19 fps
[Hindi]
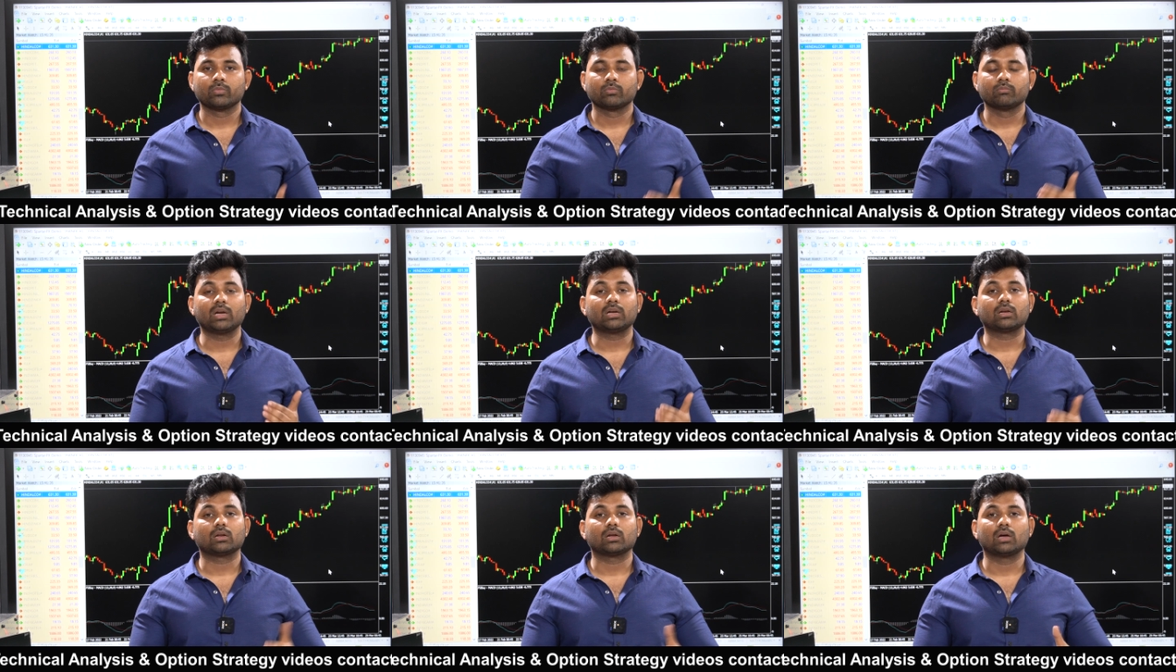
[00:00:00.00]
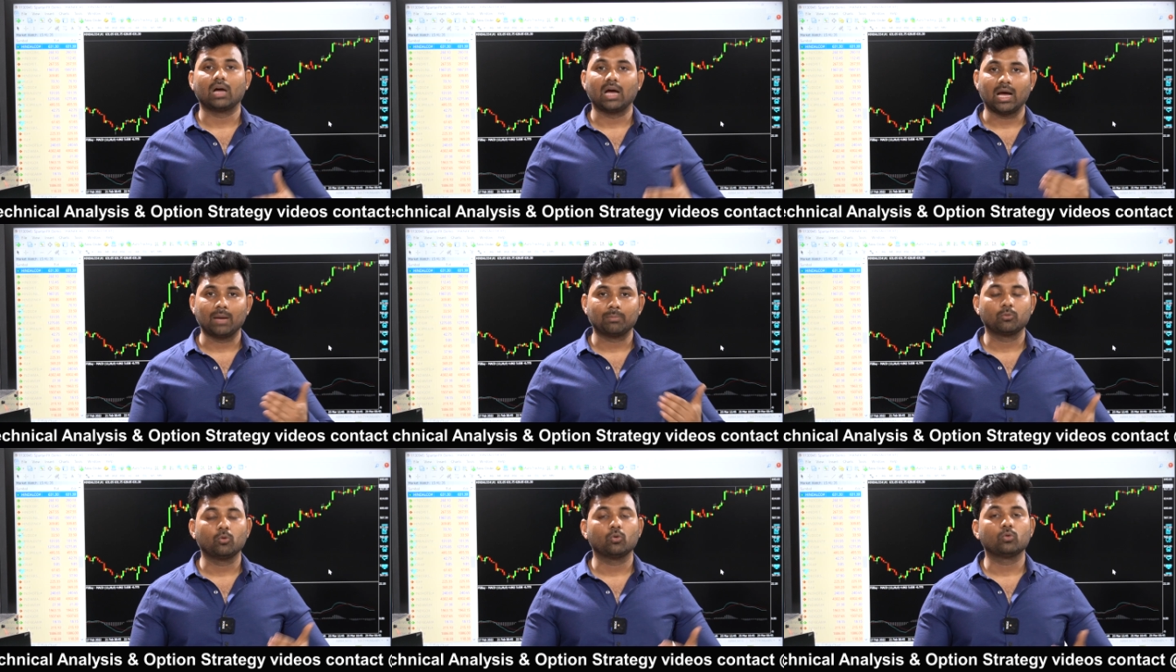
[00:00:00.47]
बट
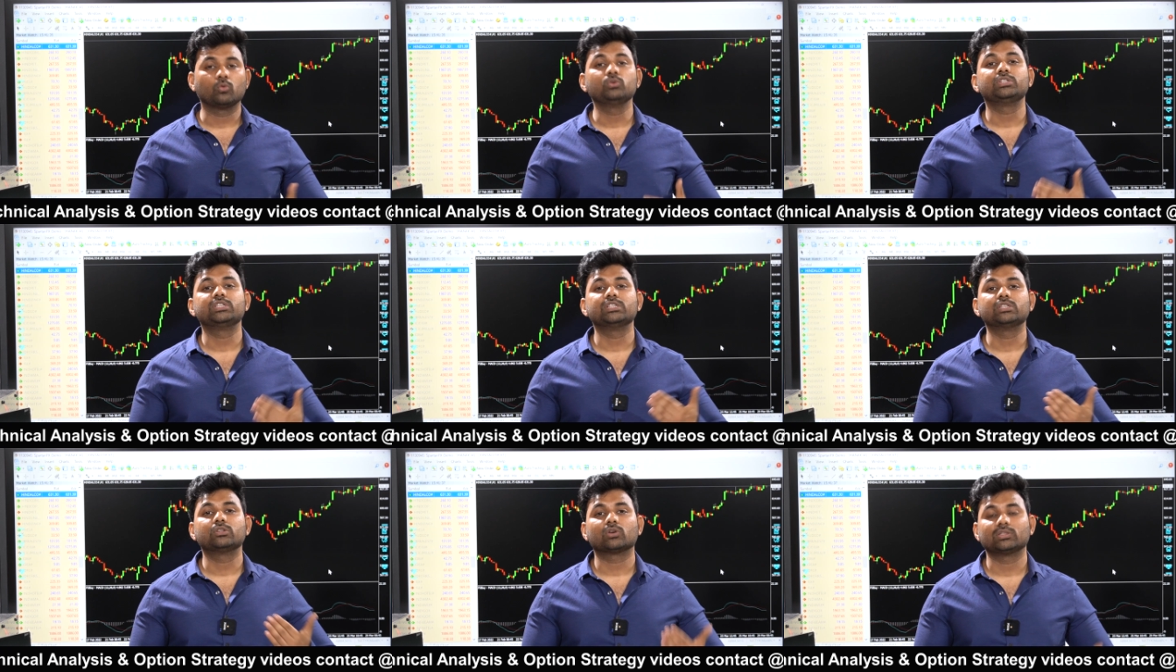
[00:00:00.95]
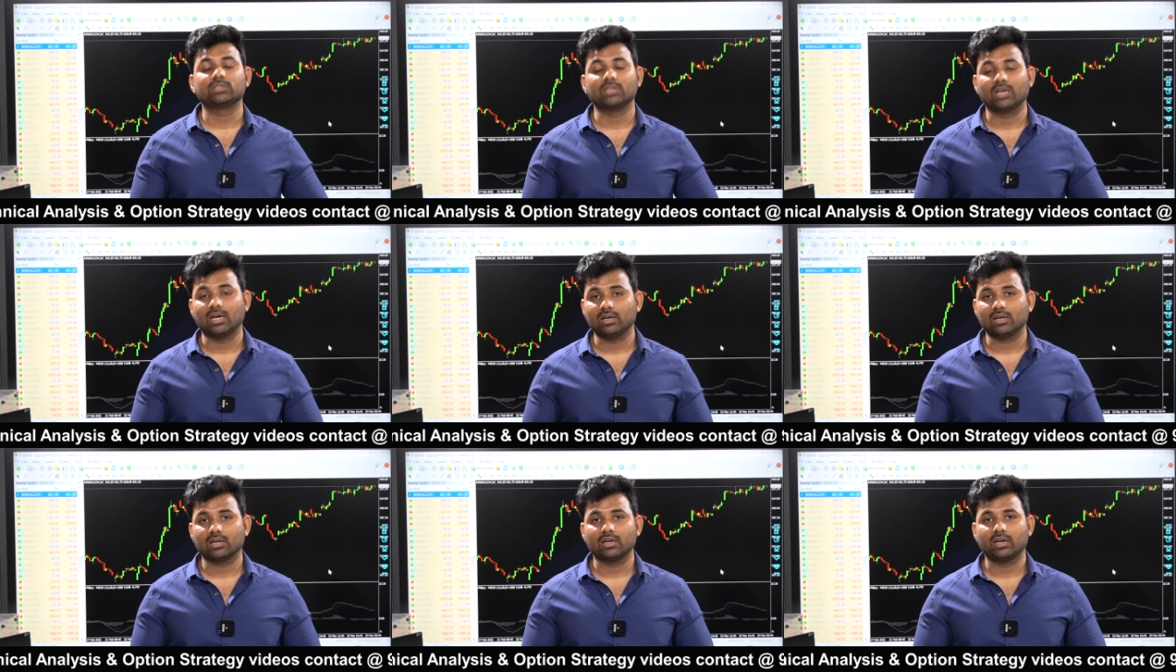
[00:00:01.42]
आपको कुछ चीज़ों का
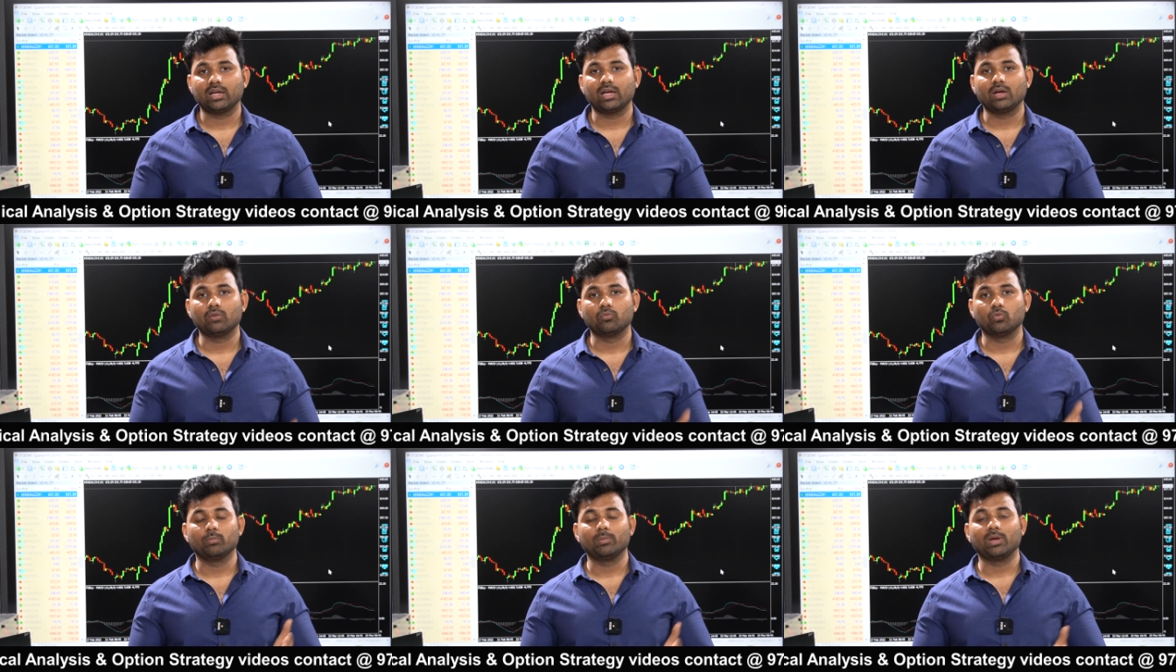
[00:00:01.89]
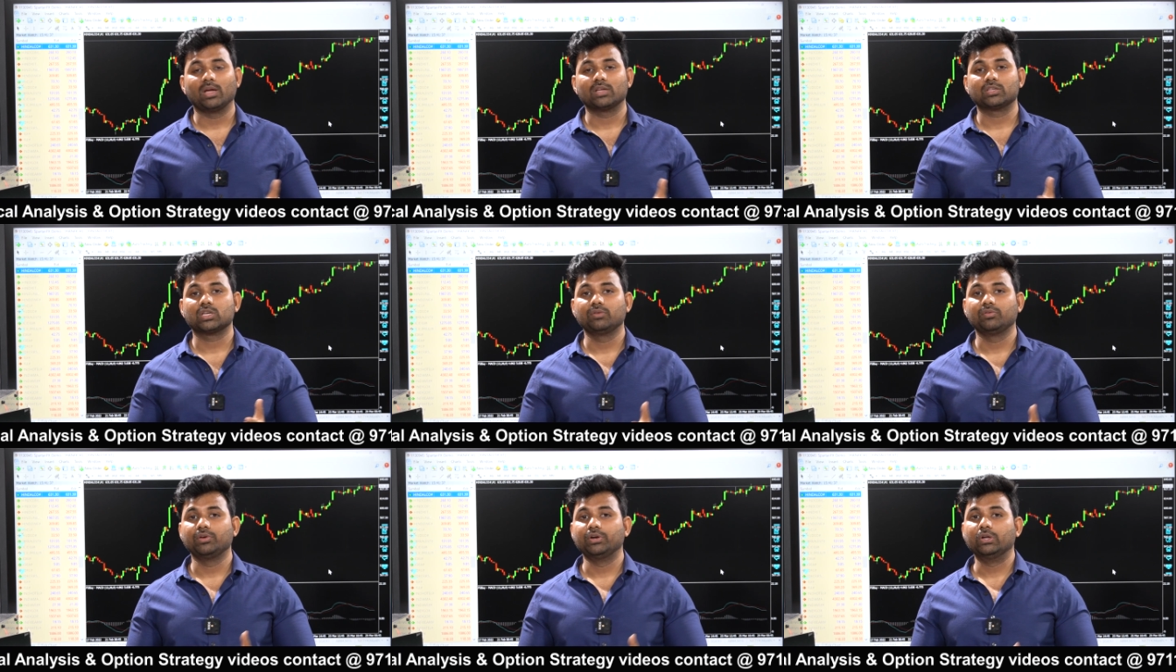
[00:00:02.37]
ध्यान रखना है वो मैं आज
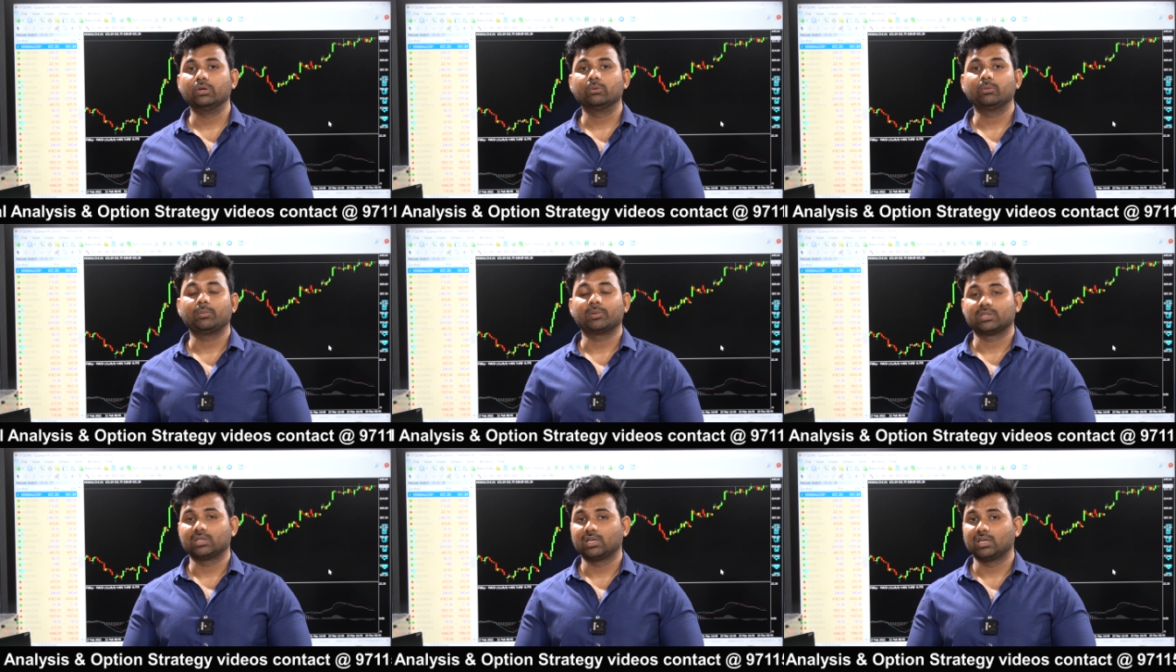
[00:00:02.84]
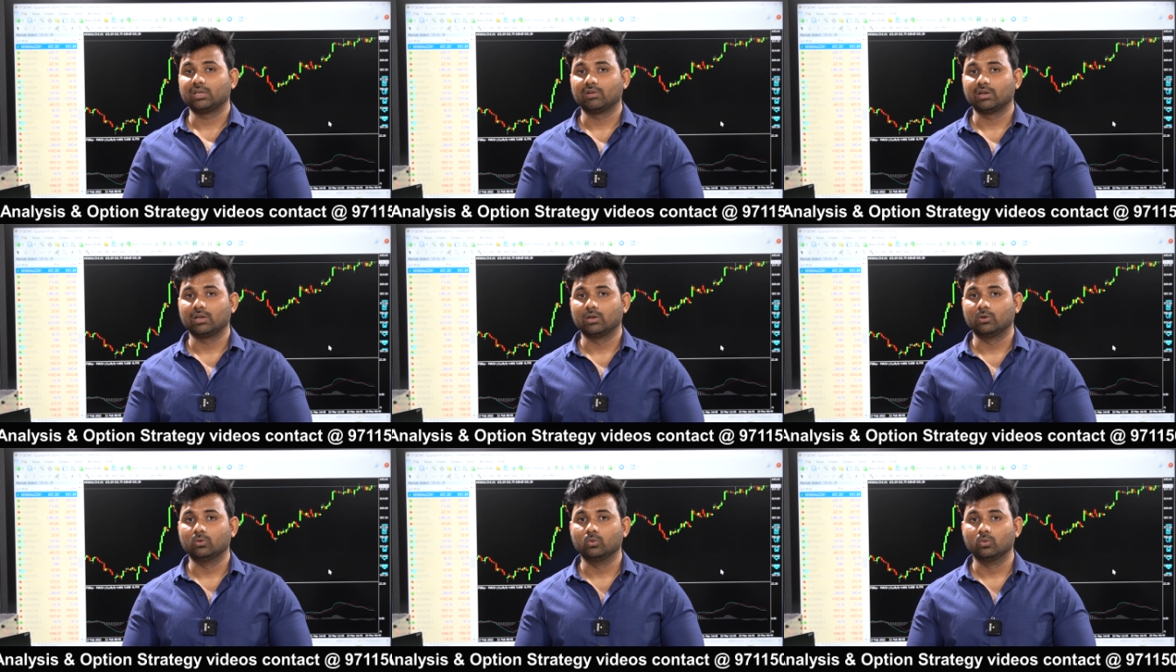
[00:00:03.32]
की वीडियो में बताने
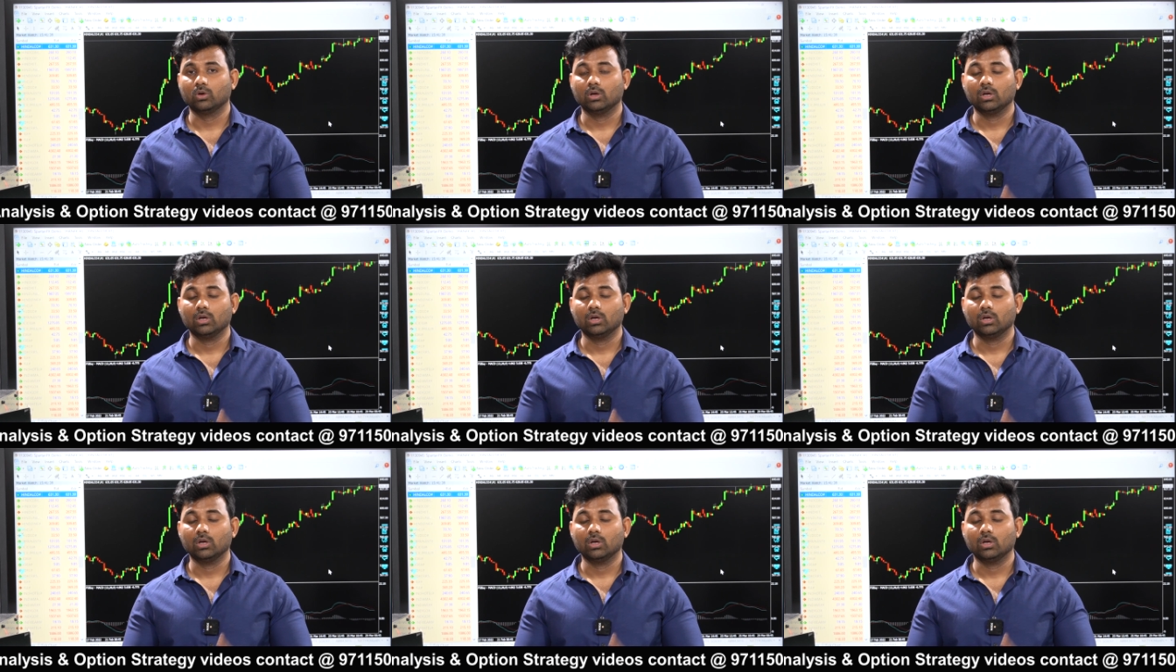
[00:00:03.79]
वाला हूँ